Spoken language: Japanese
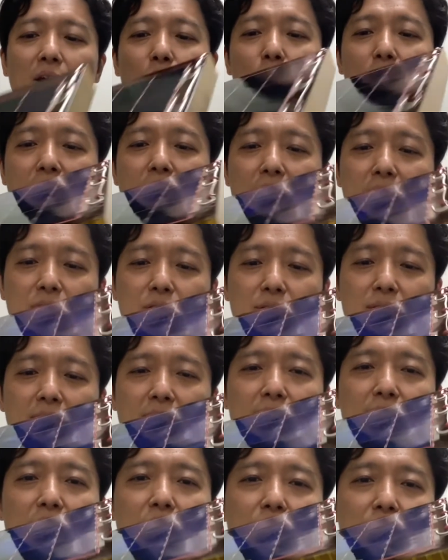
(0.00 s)
これが従来
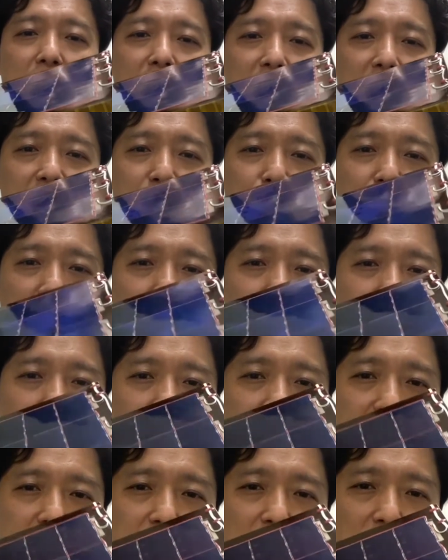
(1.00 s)
型の太陽電池パドルな
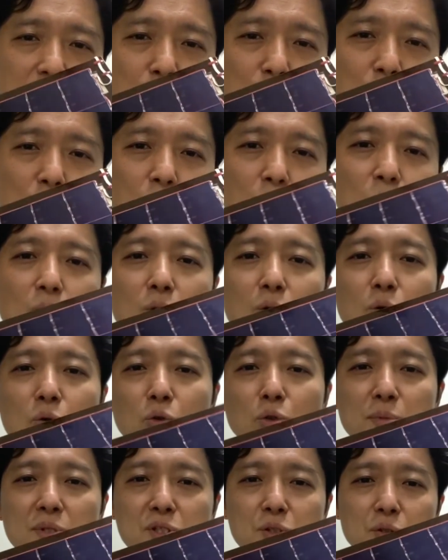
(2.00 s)
んですけれどもこ
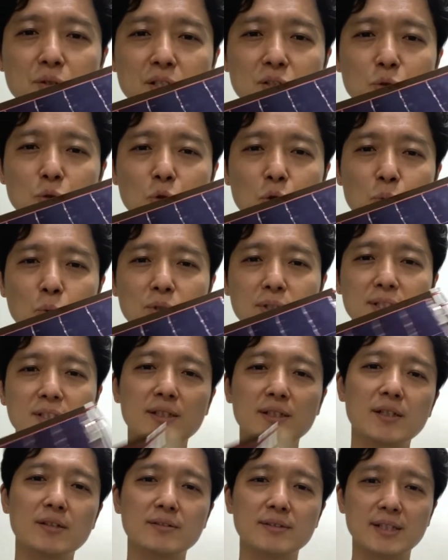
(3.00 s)
のミッションにちょっと重た
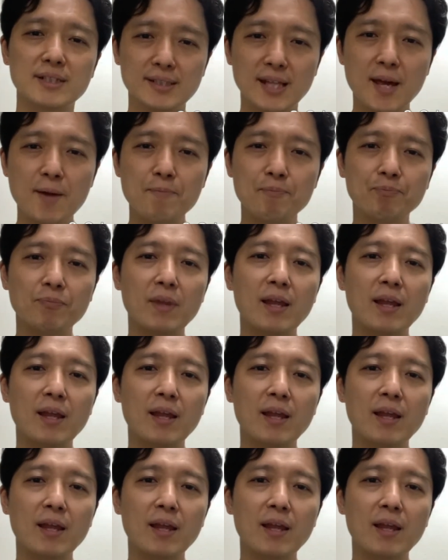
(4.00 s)
すぎるんですね